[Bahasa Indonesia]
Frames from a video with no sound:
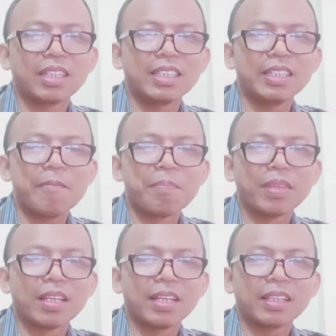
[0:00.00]
jadi
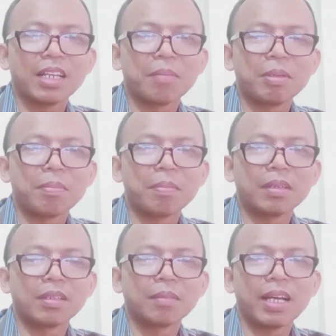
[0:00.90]
kita lebih
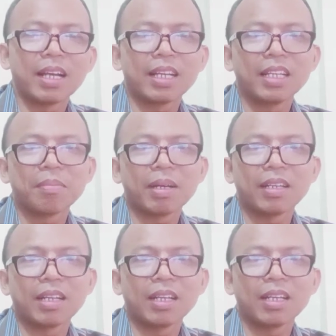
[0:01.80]
e, menghargai
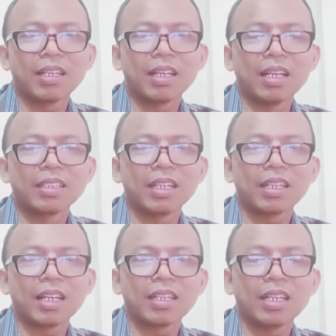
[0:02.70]
pada hasil
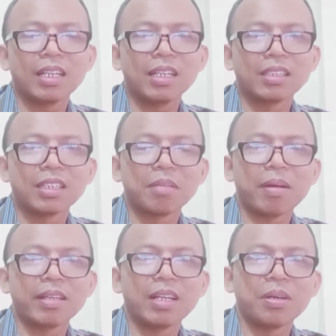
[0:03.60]
karya jerih
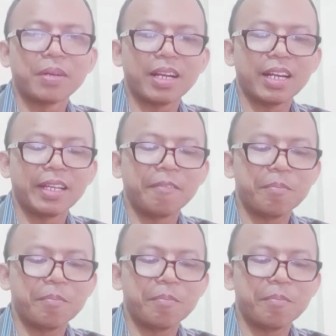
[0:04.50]
payah orang lain